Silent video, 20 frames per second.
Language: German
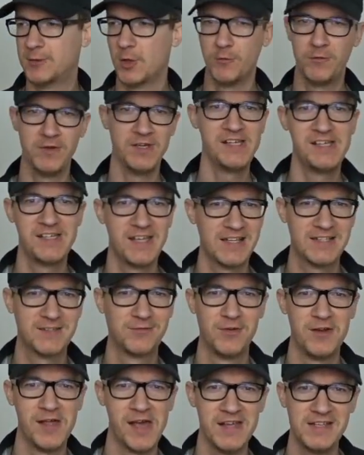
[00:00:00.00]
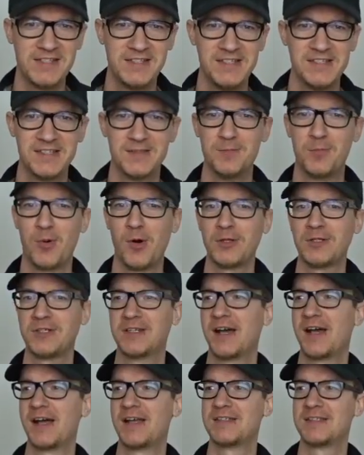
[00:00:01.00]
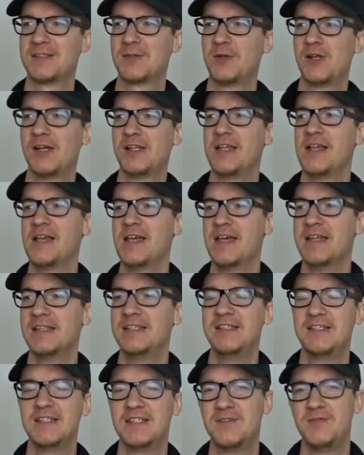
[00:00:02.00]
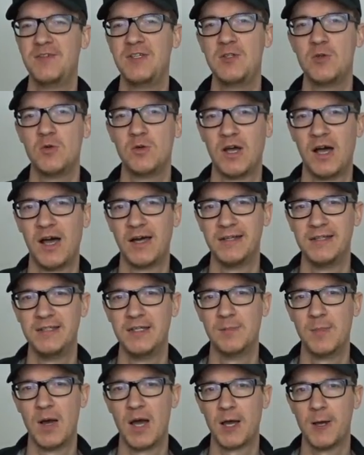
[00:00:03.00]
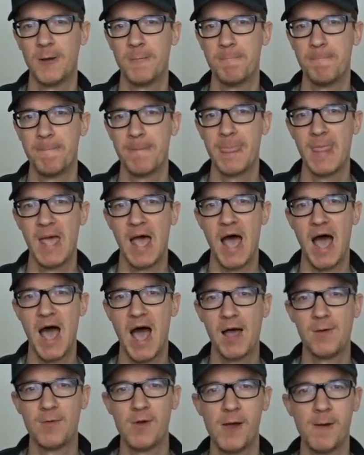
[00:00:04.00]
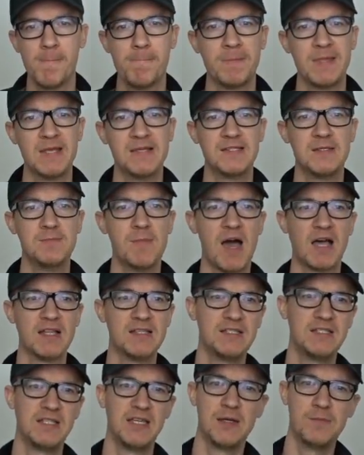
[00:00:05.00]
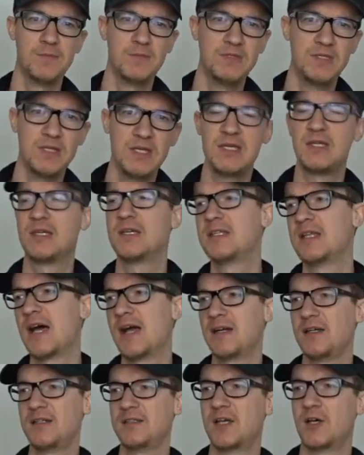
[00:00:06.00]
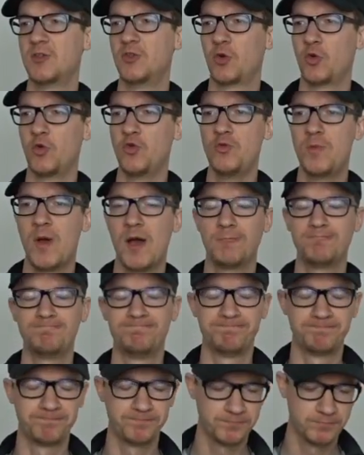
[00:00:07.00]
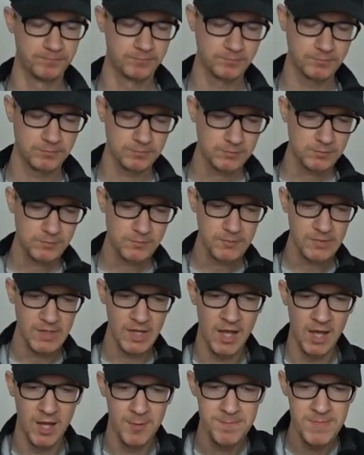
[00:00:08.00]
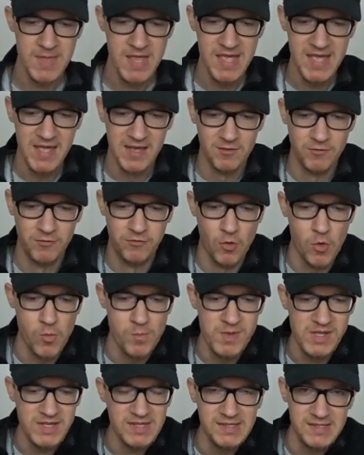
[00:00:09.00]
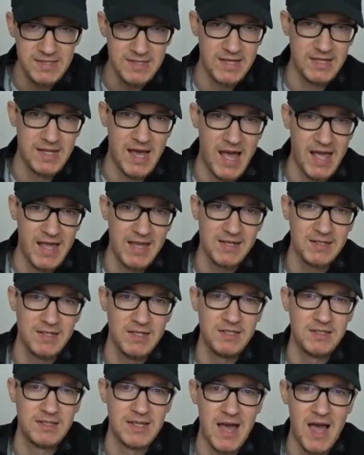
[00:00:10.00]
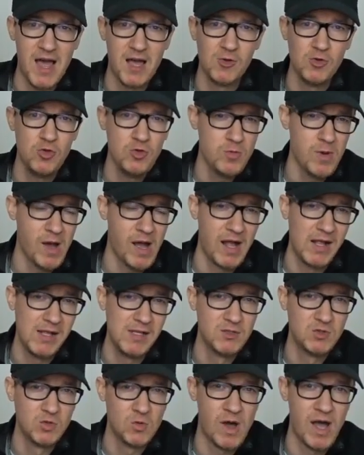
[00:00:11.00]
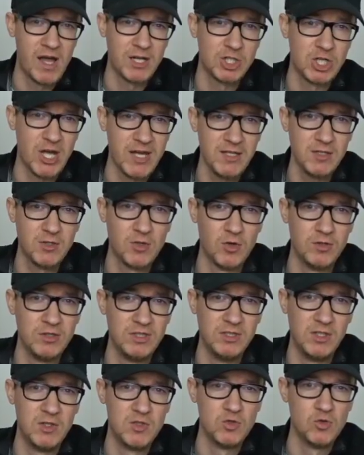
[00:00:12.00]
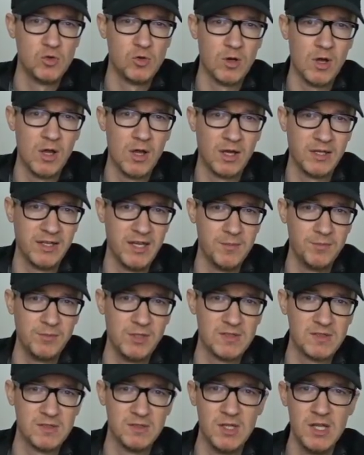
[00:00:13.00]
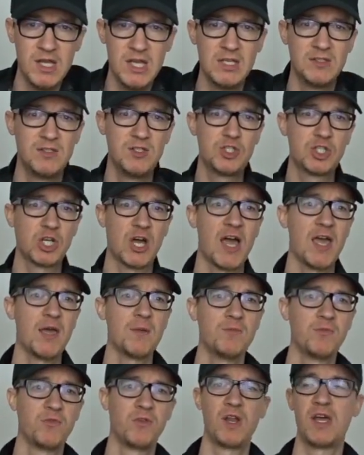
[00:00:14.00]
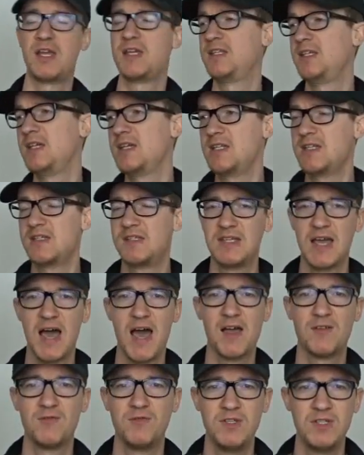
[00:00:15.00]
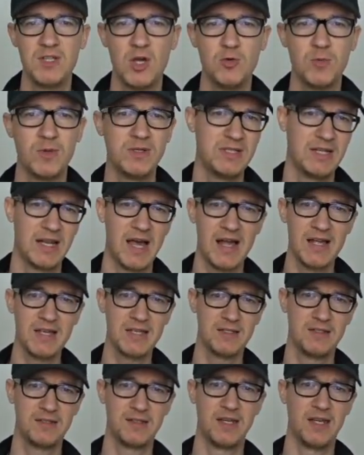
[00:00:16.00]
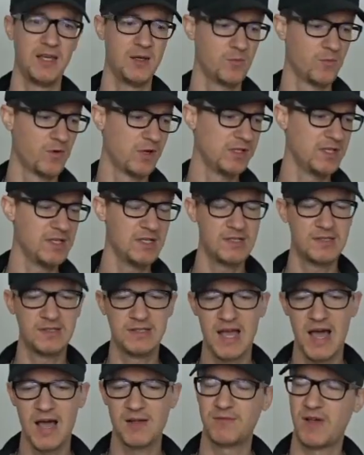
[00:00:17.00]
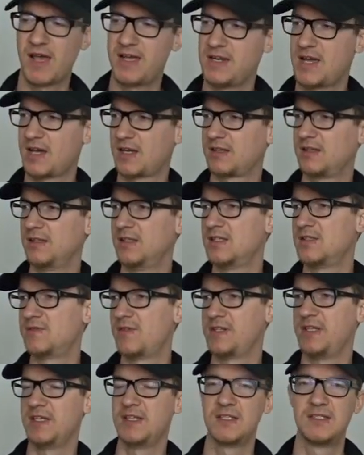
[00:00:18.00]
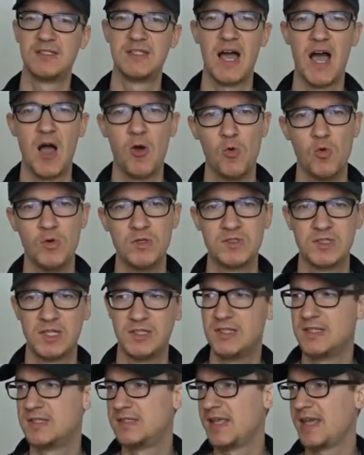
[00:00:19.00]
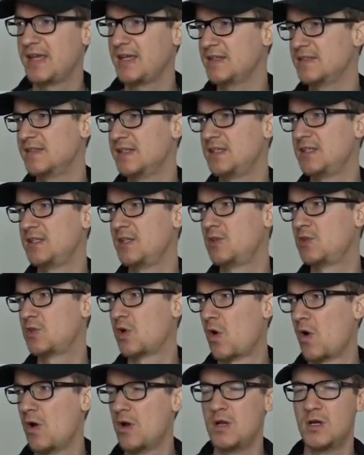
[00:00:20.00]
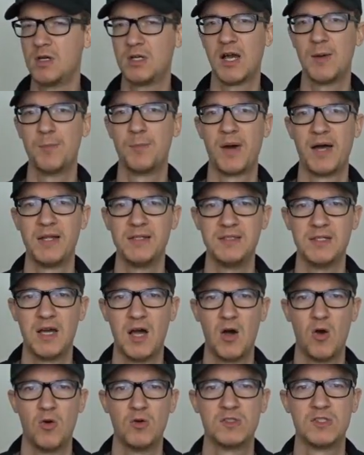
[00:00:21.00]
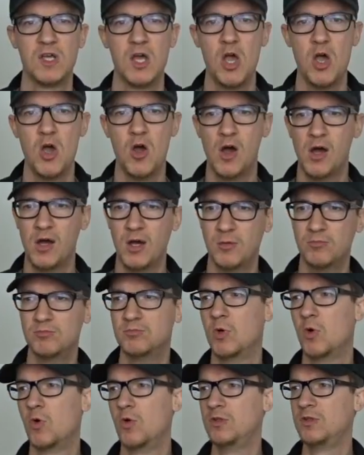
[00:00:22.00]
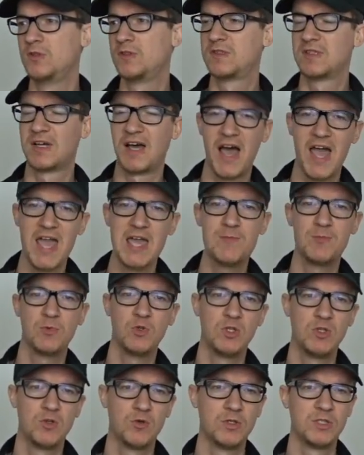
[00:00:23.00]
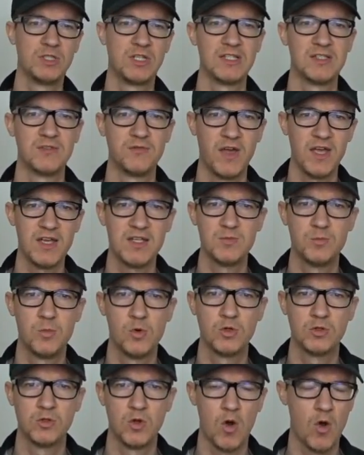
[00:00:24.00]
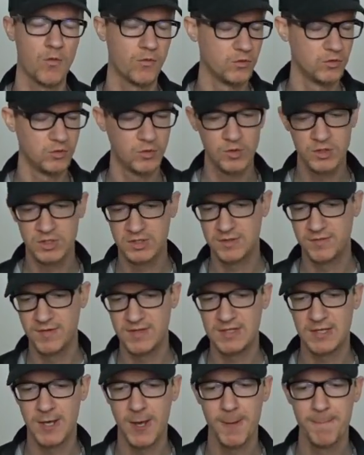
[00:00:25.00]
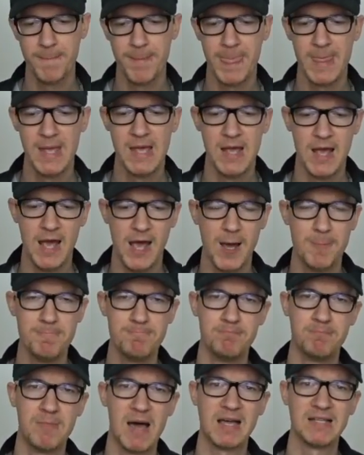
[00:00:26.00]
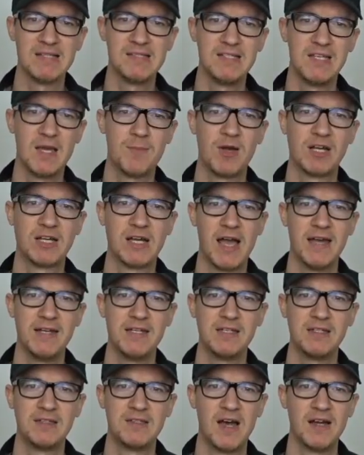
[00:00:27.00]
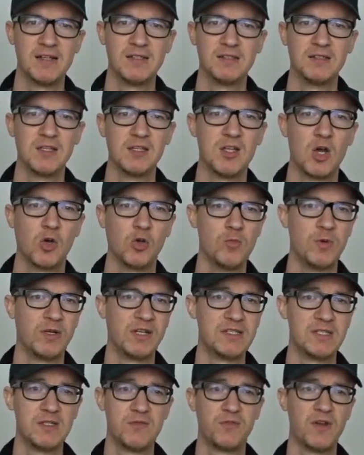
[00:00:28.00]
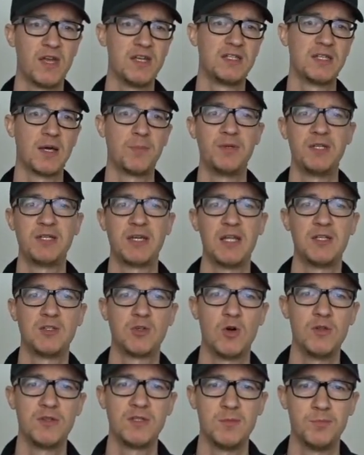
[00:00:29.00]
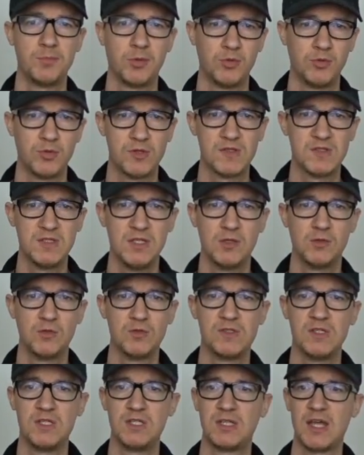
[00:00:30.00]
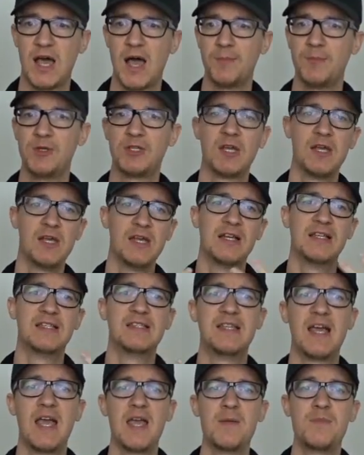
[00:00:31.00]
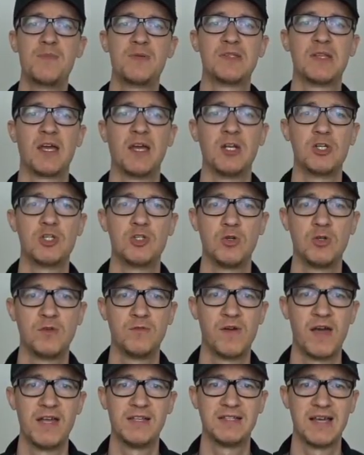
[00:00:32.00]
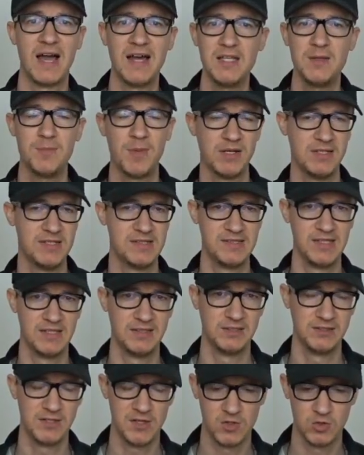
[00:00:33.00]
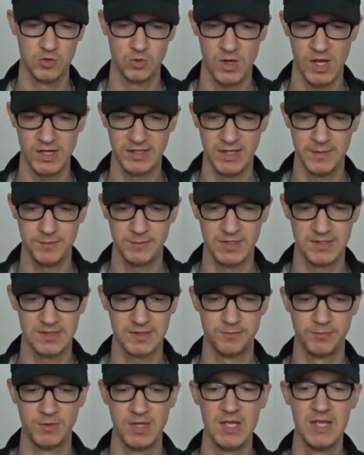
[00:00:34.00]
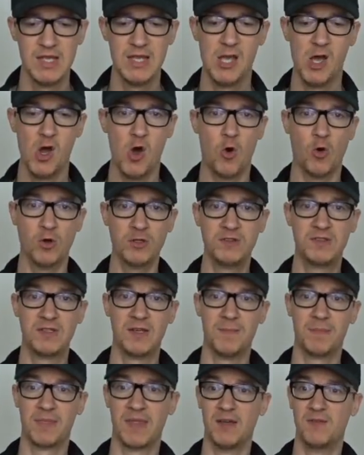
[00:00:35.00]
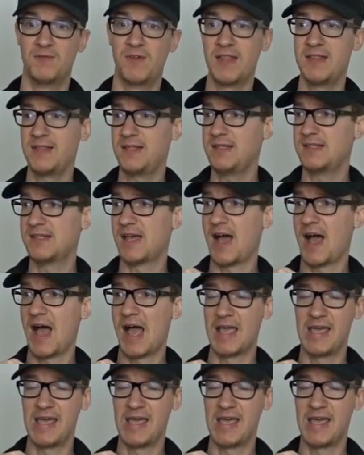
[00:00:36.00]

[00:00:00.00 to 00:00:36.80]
so wie ich jetzt vielleicht diesen Podcast oder dieses Video gerade hier mache. Aber sie machen sich eben nicht Gedanken darüber, ähm, womit sie denn eigentlich da überall so erscheinen können in den Suchergebnissen. Sie schreiben vielleicht jedes Jahr wieder über die gleichen Themen, weil jedes Jahr Weihnachten ist, weil jedes Jahr Ostern ist, denken sich eine tolle Kampagne aus ähm, und treiben die durch das Facebook-Dorf und durch Twitter. Ähm, machen sich aber keine Gedanken darüber, dass sie vielleicht Duplicate Content produzieren und sich damit selbst ein Stück weit kannibalisieren in den Suchergebnissen. Und wenn dieser